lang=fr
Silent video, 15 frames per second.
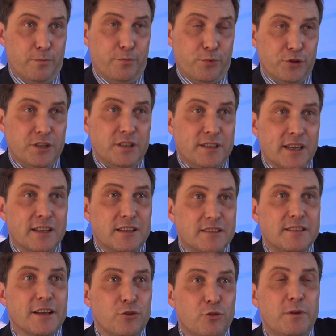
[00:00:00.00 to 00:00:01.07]
Petit 1,
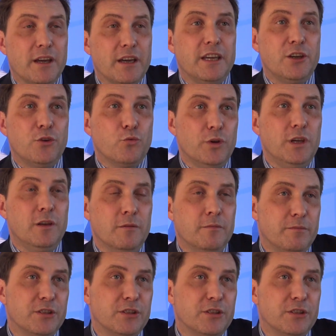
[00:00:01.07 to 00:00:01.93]
des airs numériques, oui,